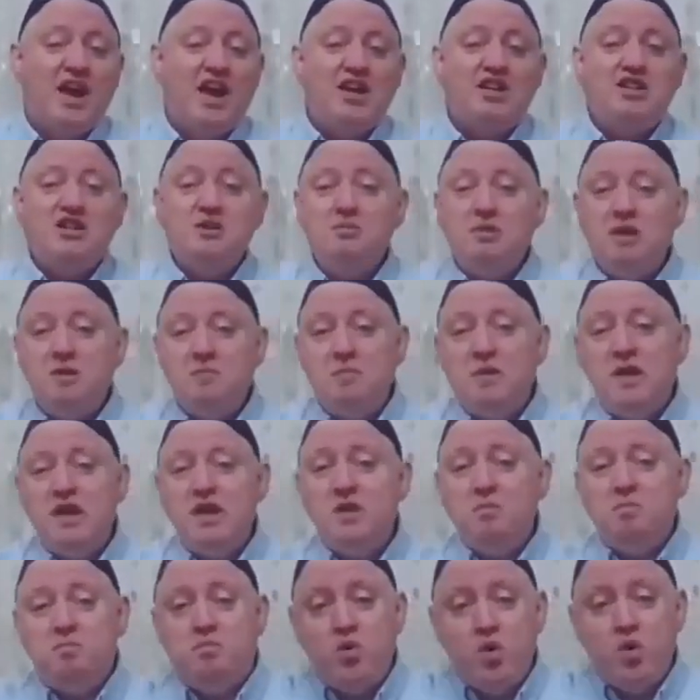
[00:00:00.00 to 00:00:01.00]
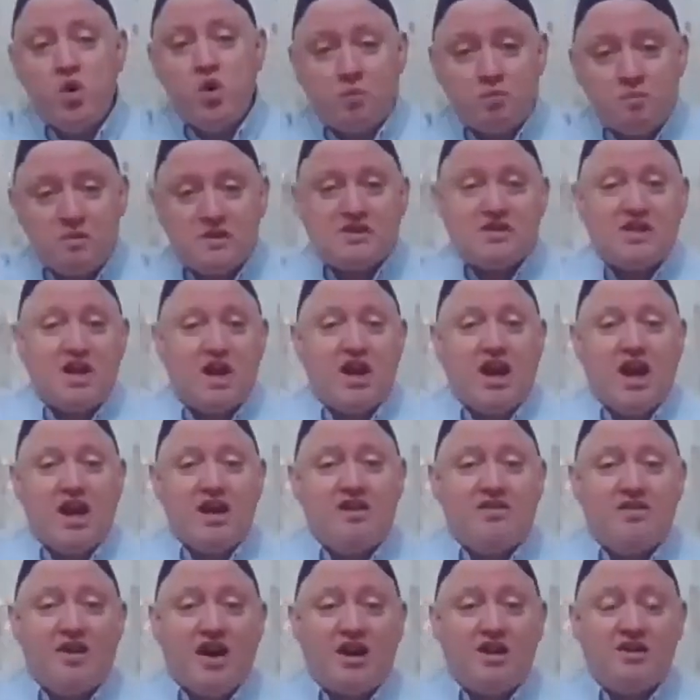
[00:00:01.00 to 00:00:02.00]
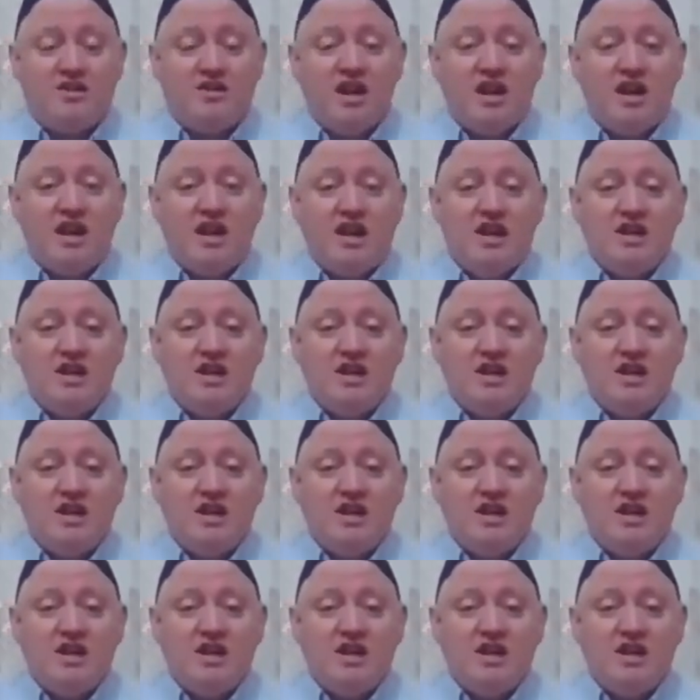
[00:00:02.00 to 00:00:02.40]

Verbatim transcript: E şimdi bir büyük bir saray var.